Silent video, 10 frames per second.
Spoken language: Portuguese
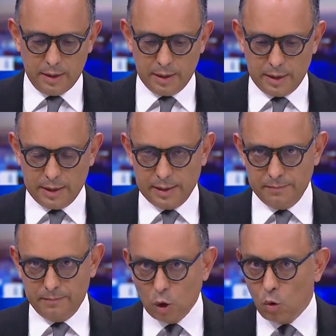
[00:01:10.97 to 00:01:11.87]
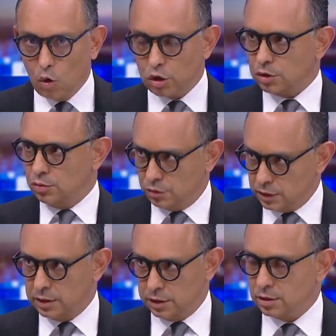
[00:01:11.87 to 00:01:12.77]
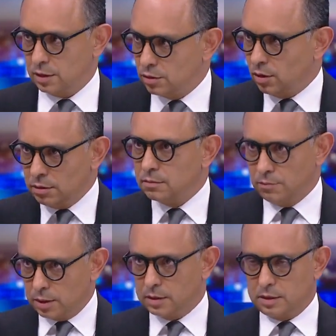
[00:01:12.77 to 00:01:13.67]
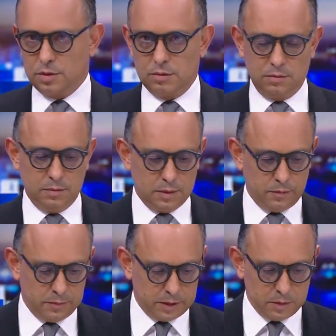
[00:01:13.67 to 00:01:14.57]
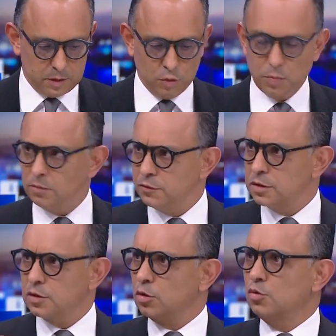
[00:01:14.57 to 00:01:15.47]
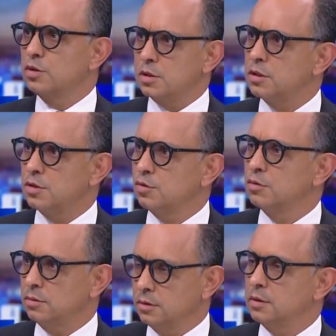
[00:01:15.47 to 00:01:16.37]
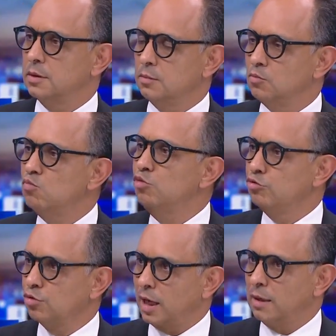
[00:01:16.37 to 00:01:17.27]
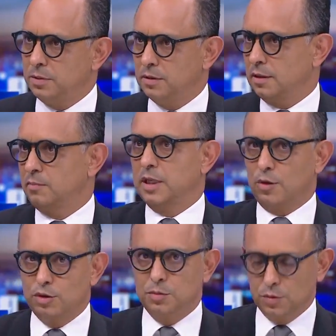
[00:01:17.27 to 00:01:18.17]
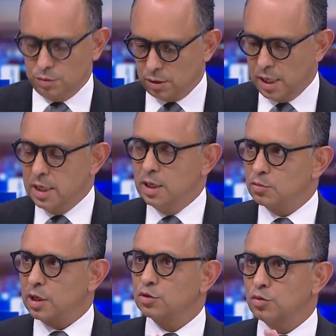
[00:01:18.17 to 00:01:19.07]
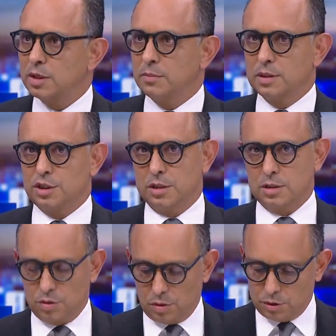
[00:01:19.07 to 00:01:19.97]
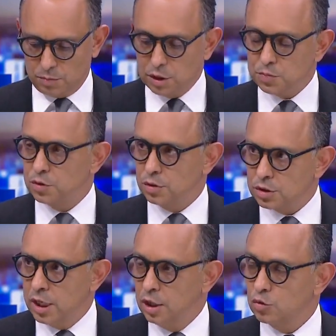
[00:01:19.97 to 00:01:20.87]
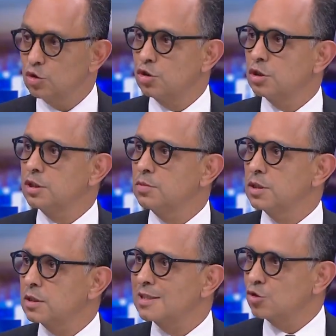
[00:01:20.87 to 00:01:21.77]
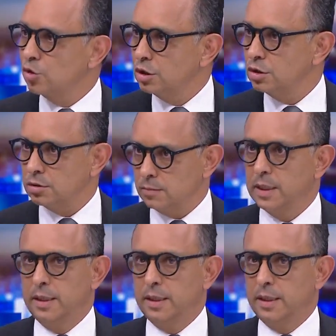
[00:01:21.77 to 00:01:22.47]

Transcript: Eh, não gosto de os ver neste território, embora sejam obviamente, uma decisão do próprio, fazer só aqui um exercício eh, muito rápido em que me dá dois minutos, por causa do tema das sensações. Porque as pessoas, todos nós temos sensações.